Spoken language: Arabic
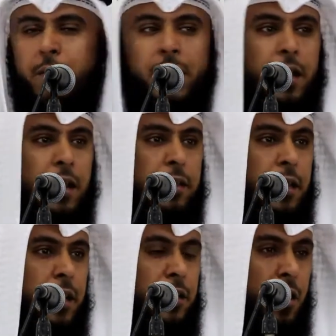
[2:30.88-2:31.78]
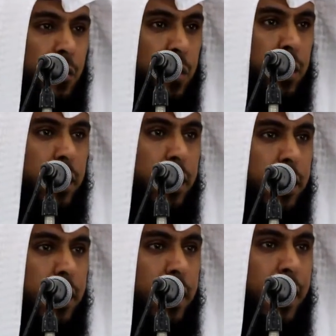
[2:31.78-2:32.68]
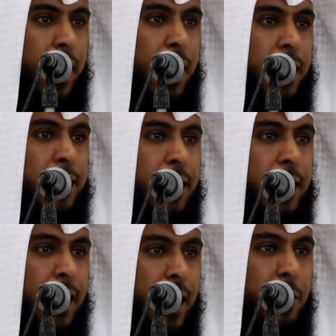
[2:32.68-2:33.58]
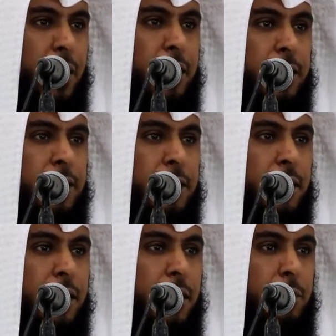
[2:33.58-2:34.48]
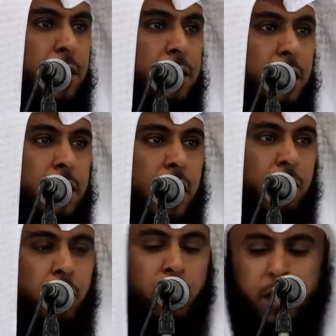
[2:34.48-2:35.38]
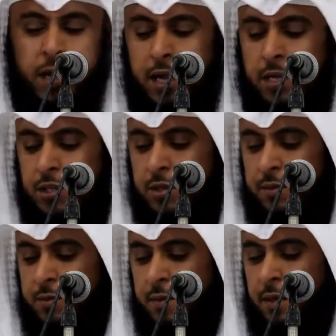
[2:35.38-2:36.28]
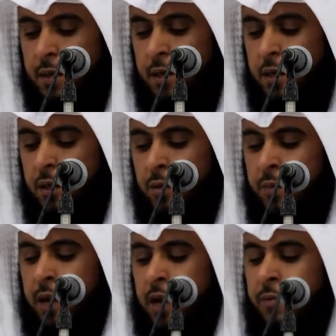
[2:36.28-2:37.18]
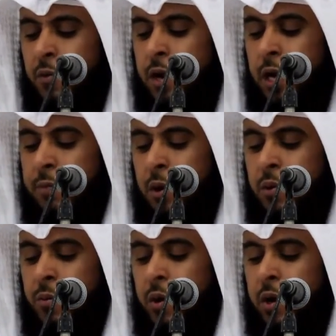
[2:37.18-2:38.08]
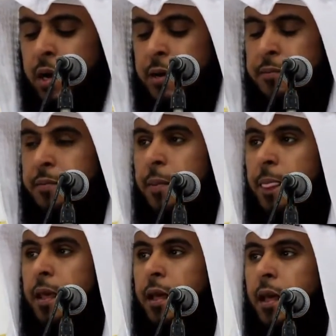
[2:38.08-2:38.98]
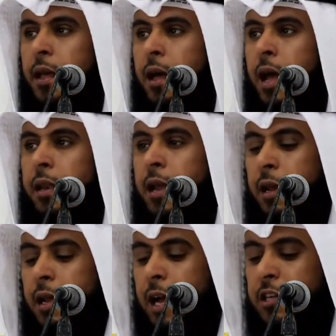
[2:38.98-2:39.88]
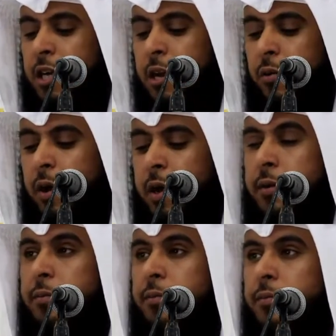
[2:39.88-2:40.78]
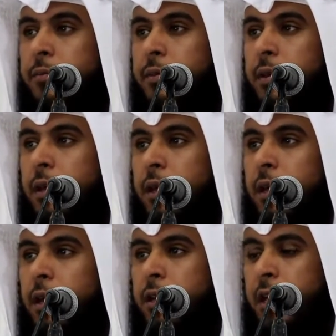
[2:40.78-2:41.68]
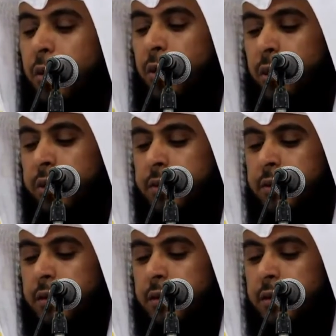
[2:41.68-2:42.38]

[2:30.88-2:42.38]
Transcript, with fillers: وبين الأدلة الأخرى التي أمرت بالتداوي والعلاج ثم اعلموا رحمكم الله أن العلاج نوعان نوع